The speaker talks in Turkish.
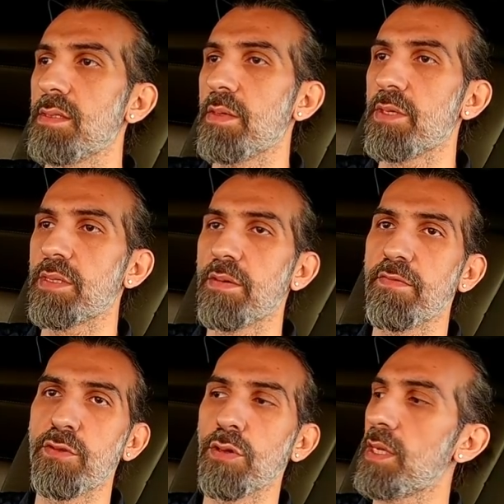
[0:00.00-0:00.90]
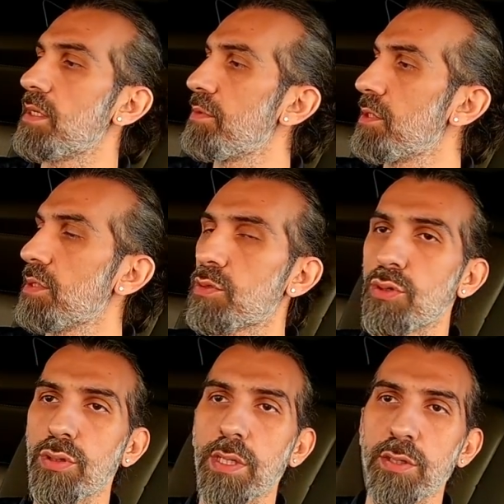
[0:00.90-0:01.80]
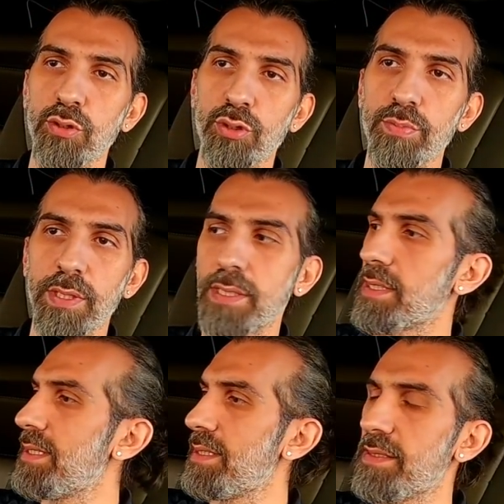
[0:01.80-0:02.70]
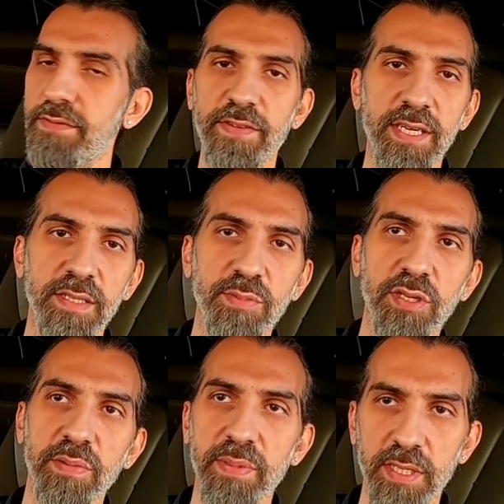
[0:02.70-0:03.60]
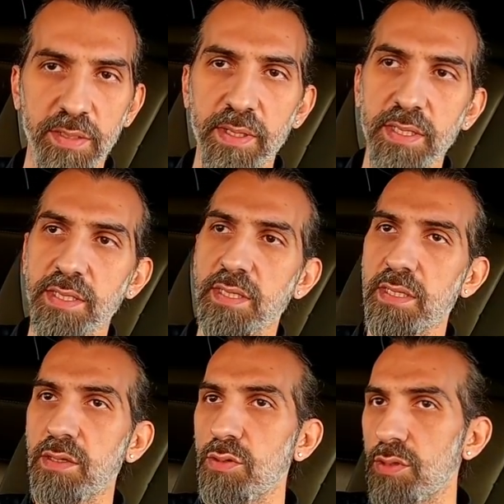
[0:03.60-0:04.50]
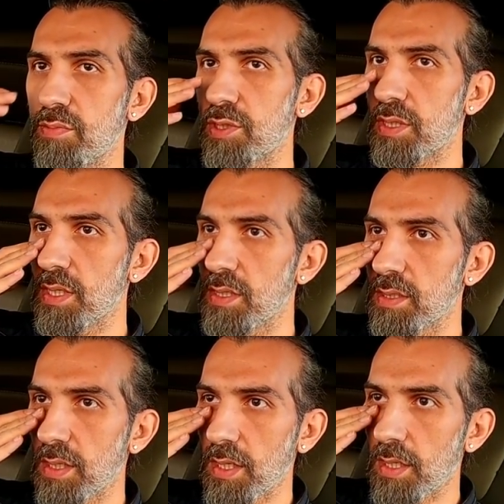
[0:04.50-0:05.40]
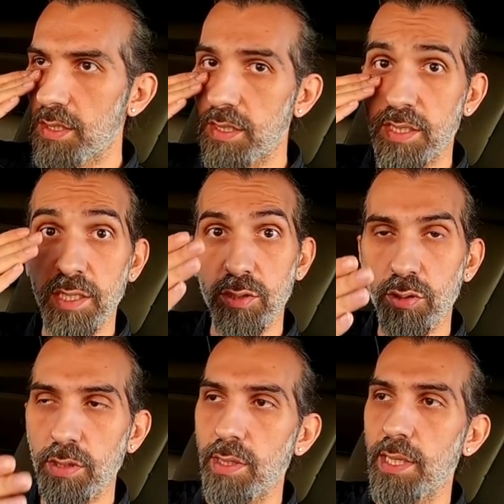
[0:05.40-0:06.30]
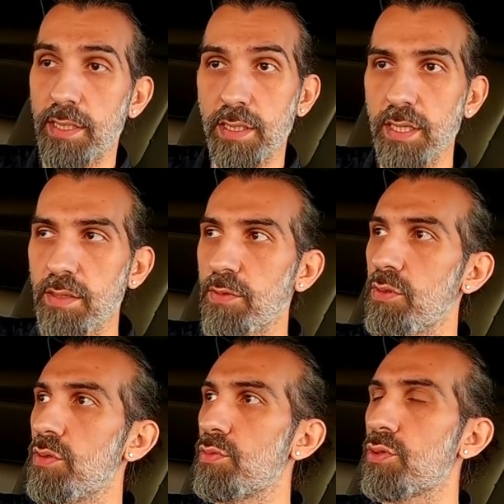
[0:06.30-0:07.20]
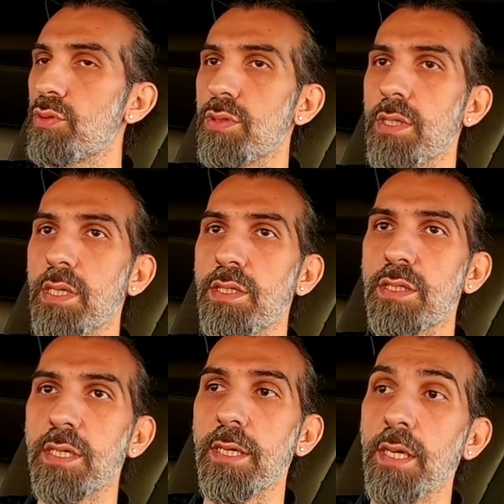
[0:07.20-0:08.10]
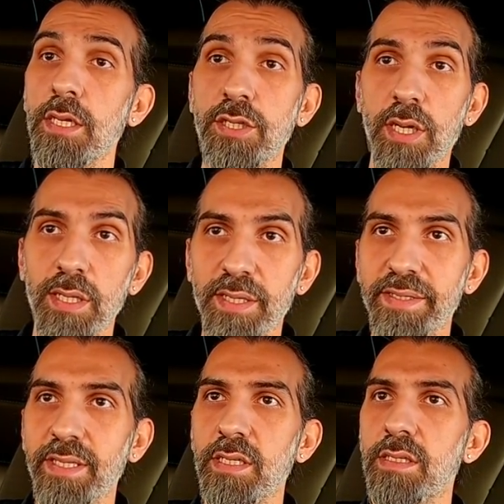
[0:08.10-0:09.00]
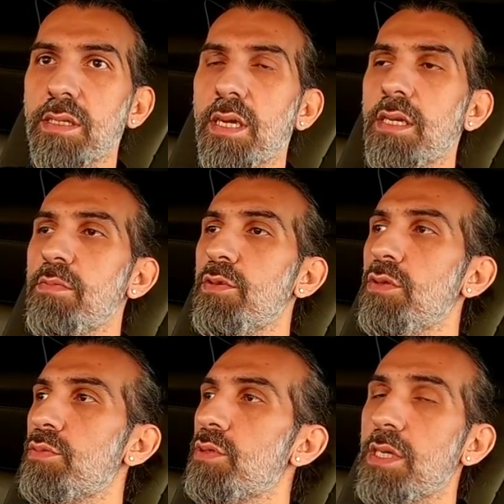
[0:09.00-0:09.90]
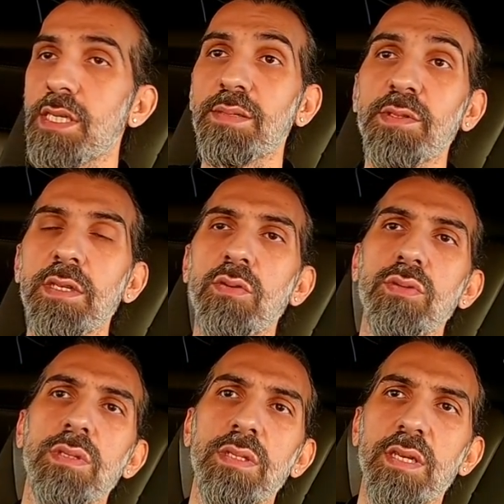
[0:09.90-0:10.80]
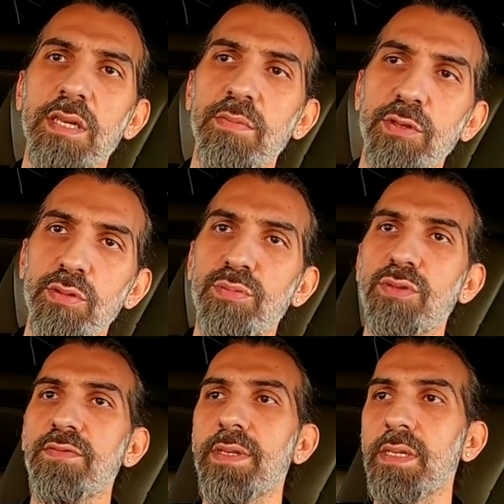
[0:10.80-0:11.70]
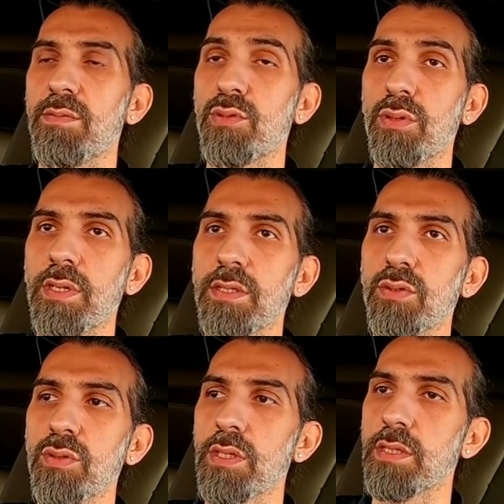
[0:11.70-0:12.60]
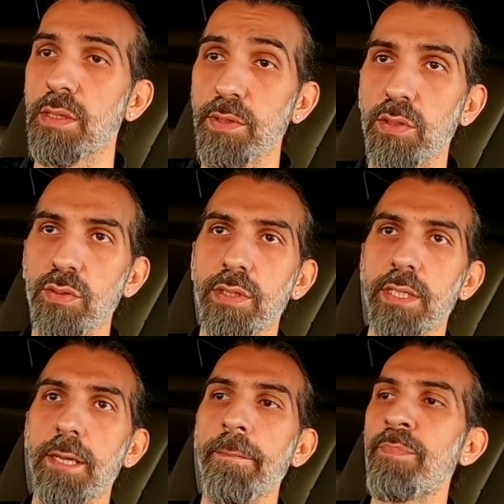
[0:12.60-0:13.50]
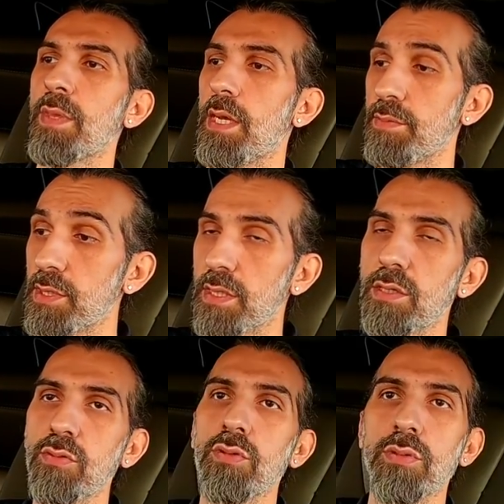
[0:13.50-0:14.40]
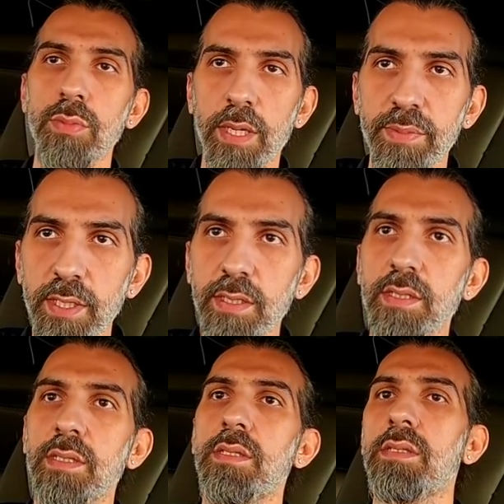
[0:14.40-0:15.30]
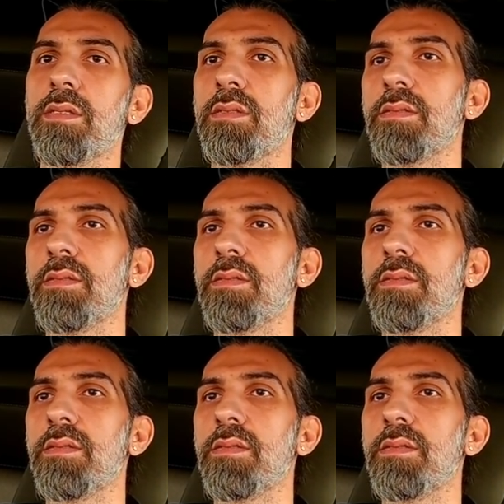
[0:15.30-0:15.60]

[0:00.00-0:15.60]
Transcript: zaman zaman videolarda bana da soruyorlar. Yorumlara verdiğim cevaplarda ben de zikrediyorum işte işte seni söylediler takip ediyor musun diye. İşte Çağlar Redkit'i takip ediyor musun? Nazım Zeki Uysal'ı takip ediyor musun falan gibi sorular soruyorlar. Tabii ki onları hem zikrediyorum hem de e,